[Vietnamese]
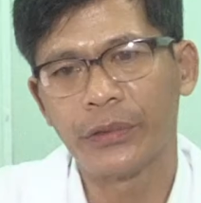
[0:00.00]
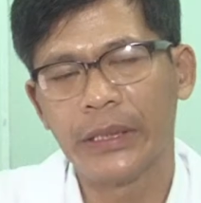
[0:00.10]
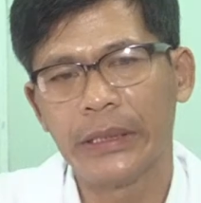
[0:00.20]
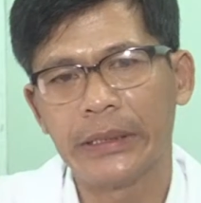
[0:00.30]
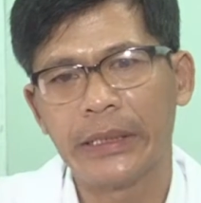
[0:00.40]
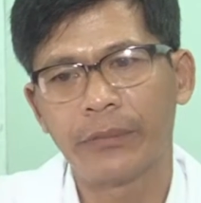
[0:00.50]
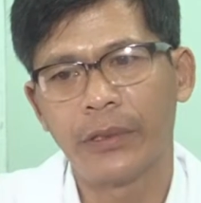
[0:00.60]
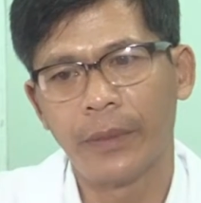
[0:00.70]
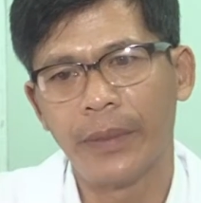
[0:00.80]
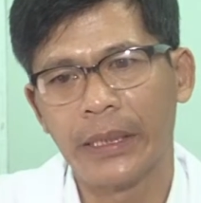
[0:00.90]
thì trong
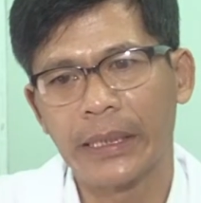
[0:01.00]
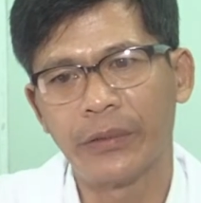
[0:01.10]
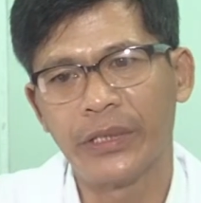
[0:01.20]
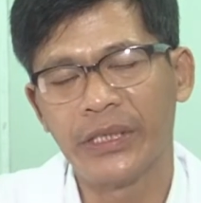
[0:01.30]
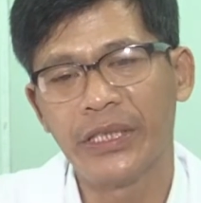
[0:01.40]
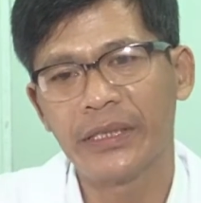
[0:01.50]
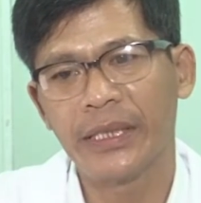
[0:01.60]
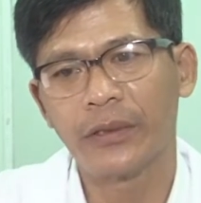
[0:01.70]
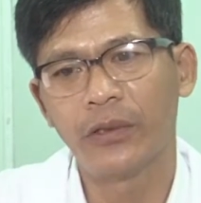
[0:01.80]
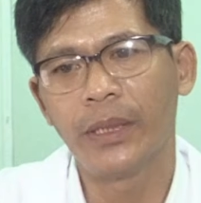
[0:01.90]
trường hợp bệnh cầu thì nguyên
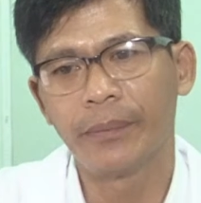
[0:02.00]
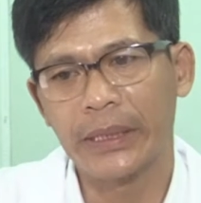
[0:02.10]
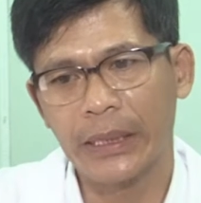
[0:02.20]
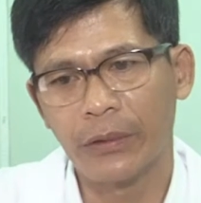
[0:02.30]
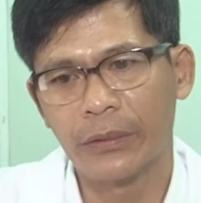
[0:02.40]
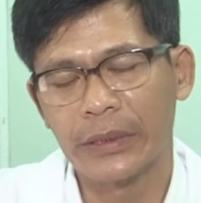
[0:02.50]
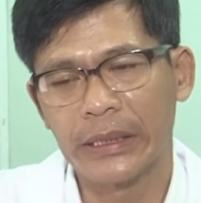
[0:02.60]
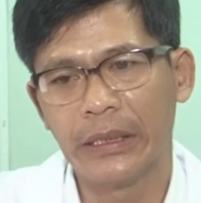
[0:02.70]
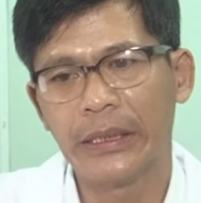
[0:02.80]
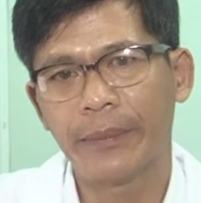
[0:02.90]
nhân của bệnh bạch cầu
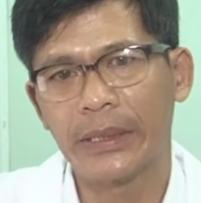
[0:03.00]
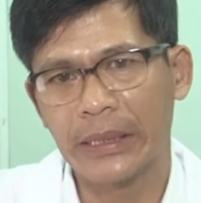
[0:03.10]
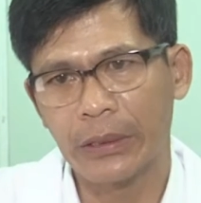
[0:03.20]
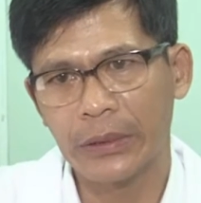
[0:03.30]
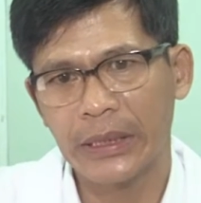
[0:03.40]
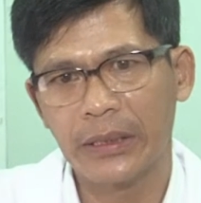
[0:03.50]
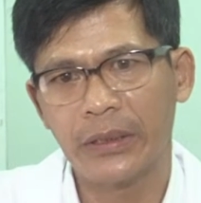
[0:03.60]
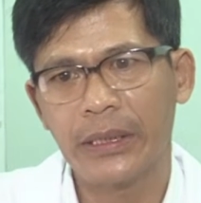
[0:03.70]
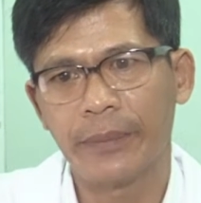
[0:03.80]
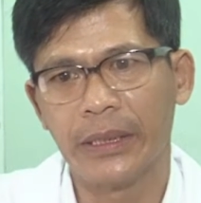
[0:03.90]
thì ở đây bạch cầu ở đây
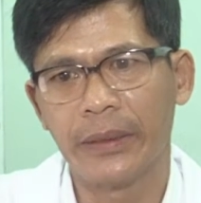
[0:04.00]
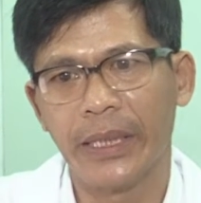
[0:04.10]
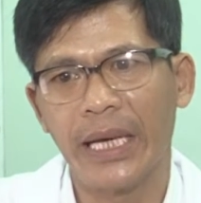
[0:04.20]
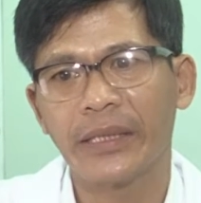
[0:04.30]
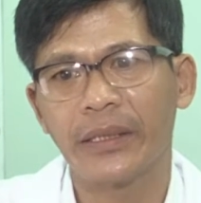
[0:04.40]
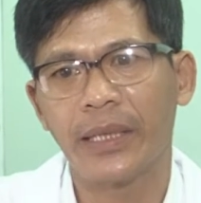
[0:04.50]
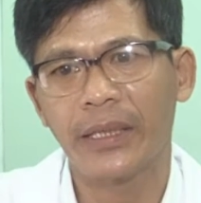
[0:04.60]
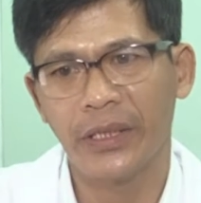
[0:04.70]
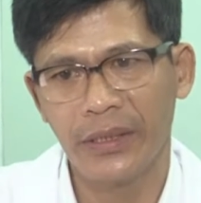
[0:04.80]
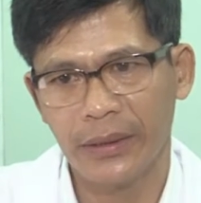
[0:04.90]
nói là bệnh về ác,
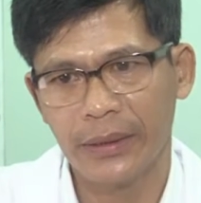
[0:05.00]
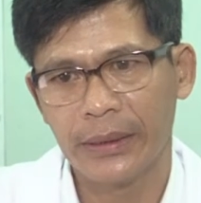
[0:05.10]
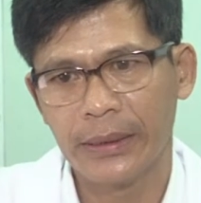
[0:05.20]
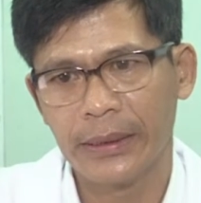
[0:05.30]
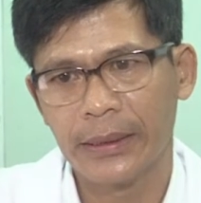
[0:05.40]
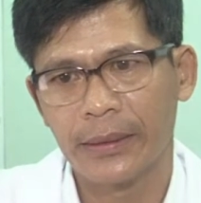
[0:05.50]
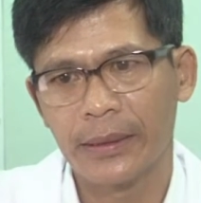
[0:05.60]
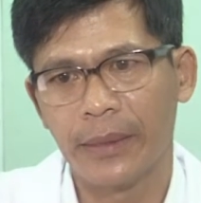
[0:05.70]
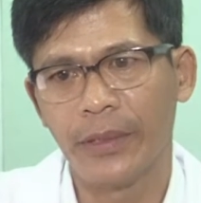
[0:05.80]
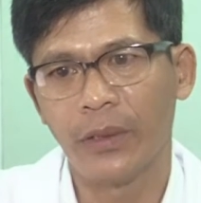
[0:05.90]
ác tính
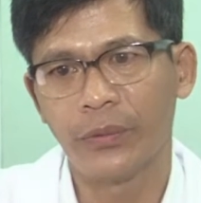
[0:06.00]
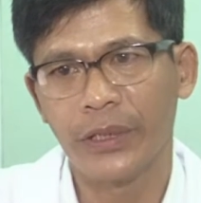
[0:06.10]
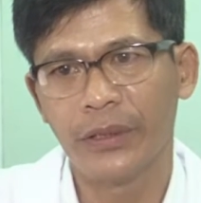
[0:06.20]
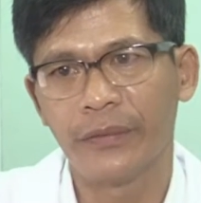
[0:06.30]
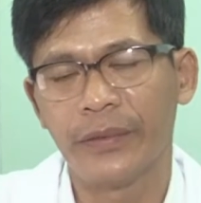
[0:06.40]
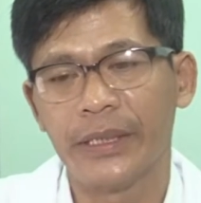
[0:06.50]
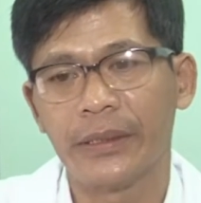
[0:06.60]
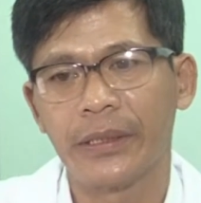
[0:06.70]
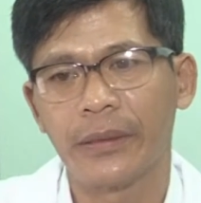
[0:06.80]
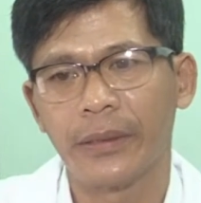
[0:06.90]
là bệnh ung thư vì
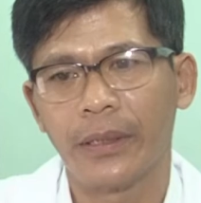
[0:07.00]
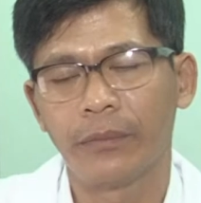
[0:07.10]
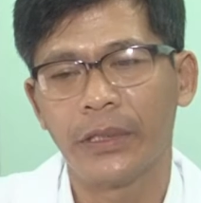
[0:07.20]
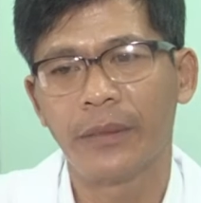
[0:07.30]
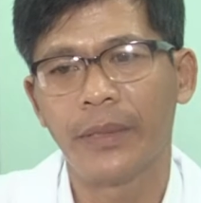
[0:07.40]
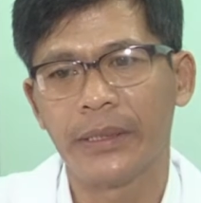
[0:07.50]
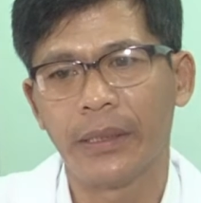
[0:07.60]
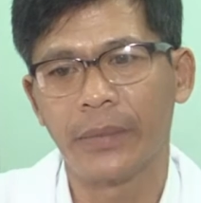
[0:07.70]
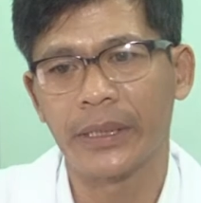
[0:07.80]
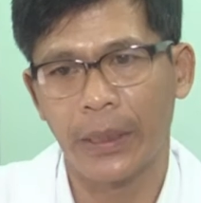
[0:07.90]
ung thư bạch
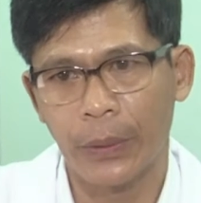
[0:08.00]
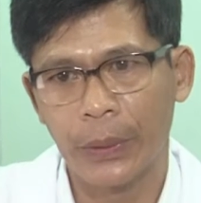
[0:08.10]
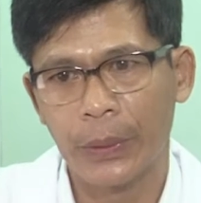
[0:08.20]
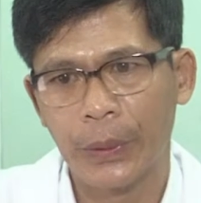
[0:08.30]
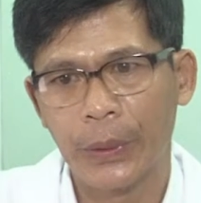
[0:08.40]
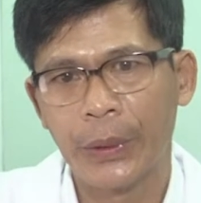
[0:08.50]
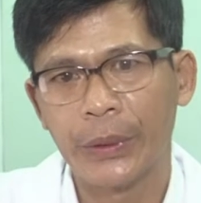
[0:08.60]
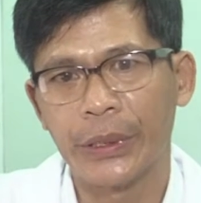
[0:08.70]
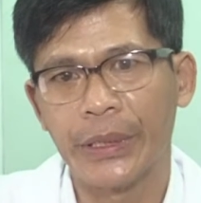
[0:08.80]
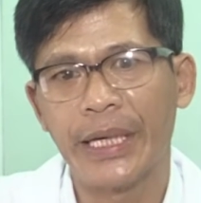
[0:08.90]
dòng bạch cầu
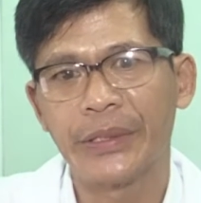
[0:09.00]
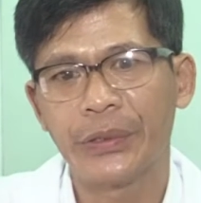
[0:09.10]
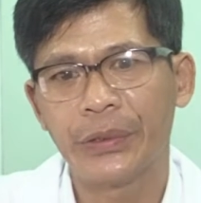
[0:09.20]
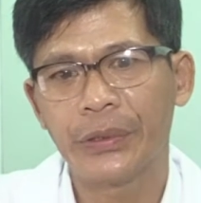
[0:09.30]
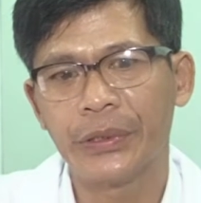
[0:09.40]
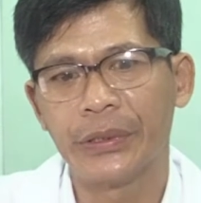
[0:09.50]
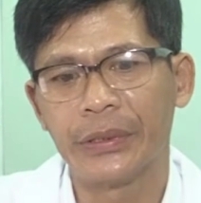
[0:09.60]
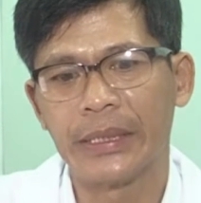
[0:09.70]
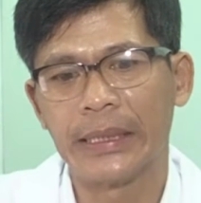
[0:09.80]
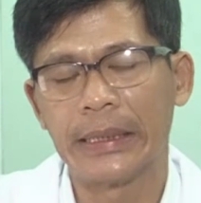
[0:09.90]
thì đa số
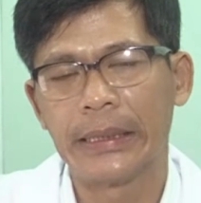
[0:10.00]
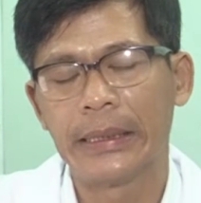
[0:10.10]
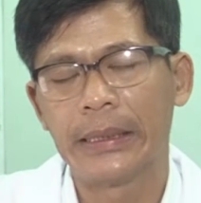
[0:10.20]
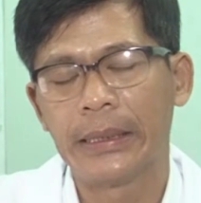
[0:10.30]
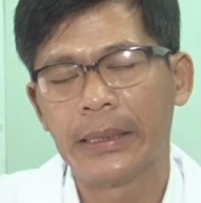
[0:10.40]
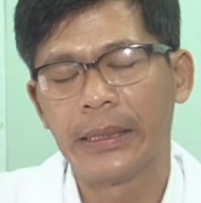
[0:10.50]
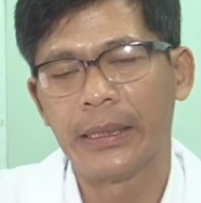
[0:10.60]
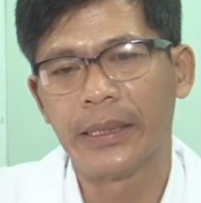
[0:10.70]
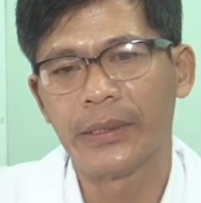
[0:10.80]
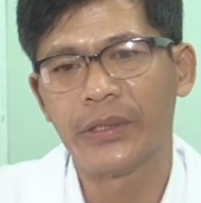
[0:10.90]
thường là là